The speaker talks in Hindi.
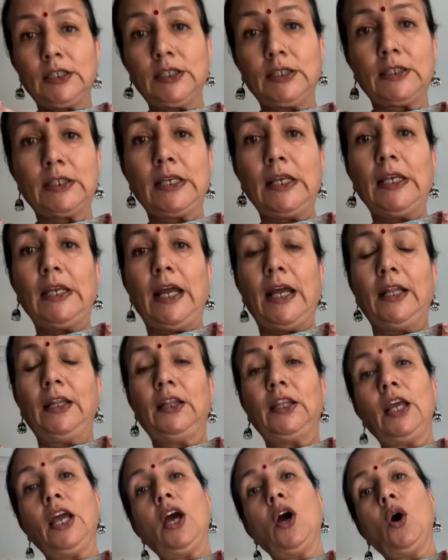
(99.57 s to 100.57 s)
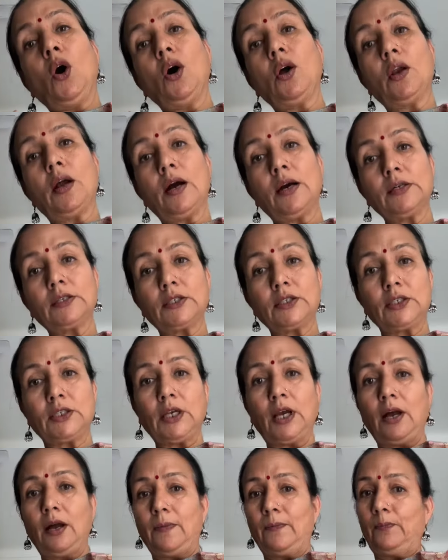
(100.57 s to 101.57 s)
इसकी लेंथ है और
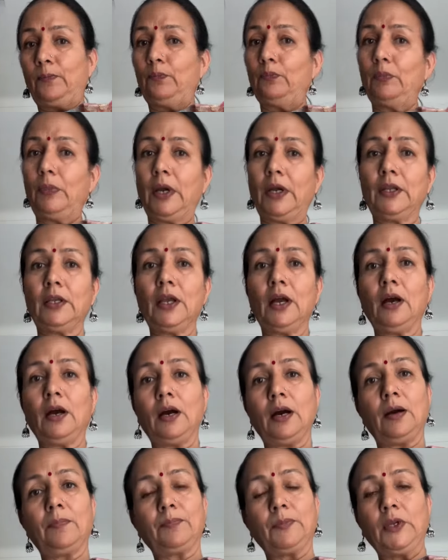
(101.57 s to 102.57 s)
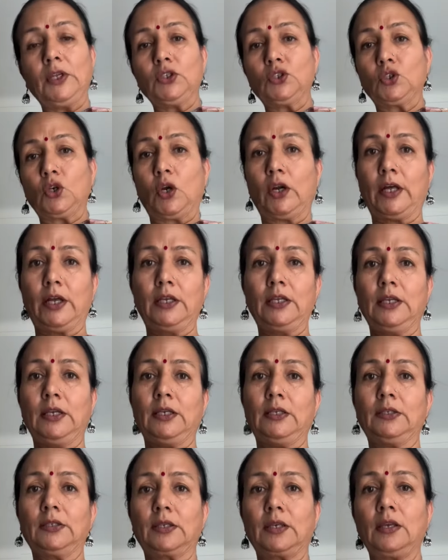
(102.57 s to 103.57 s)
अच्छा बढ़िया अपने चौड़ाई है
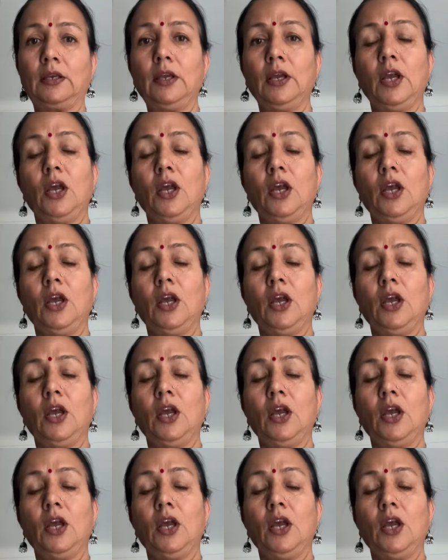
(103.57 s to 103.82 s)
इसकी